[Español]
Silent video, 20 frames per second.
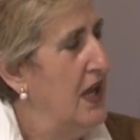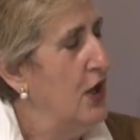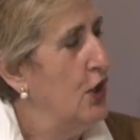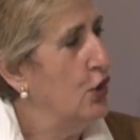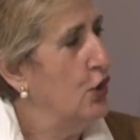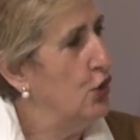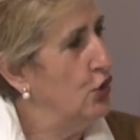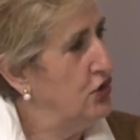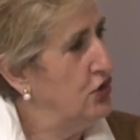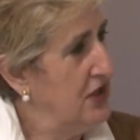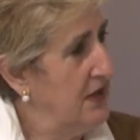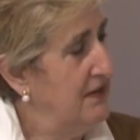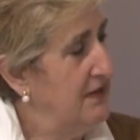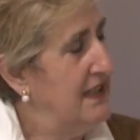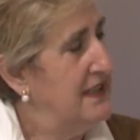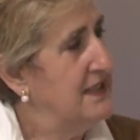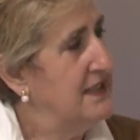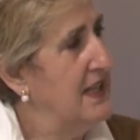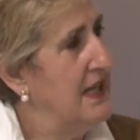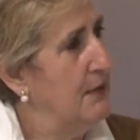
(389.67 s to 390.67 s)
con
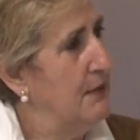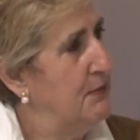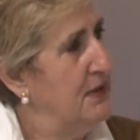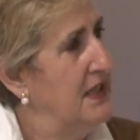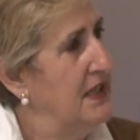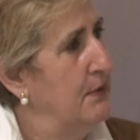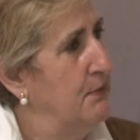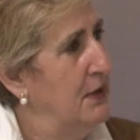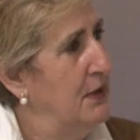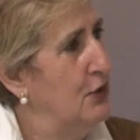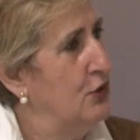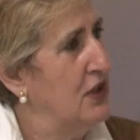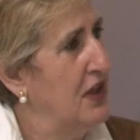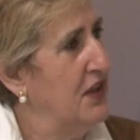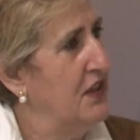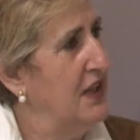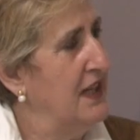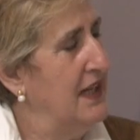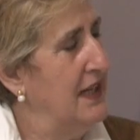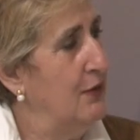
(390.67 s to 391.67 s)
chavales de la Peña
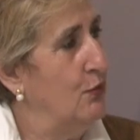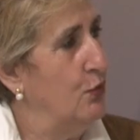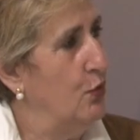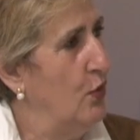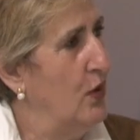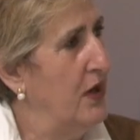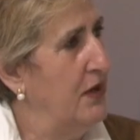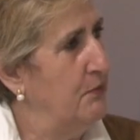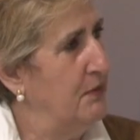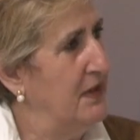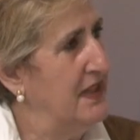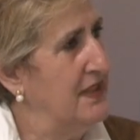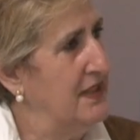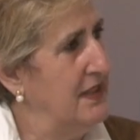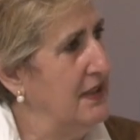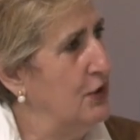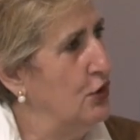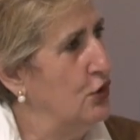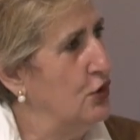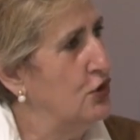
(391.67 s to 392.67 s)
Pelotazale a jugar
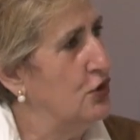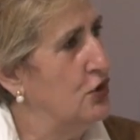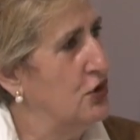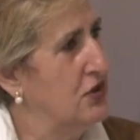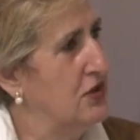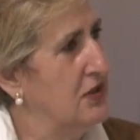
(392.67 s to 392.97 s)
partidos.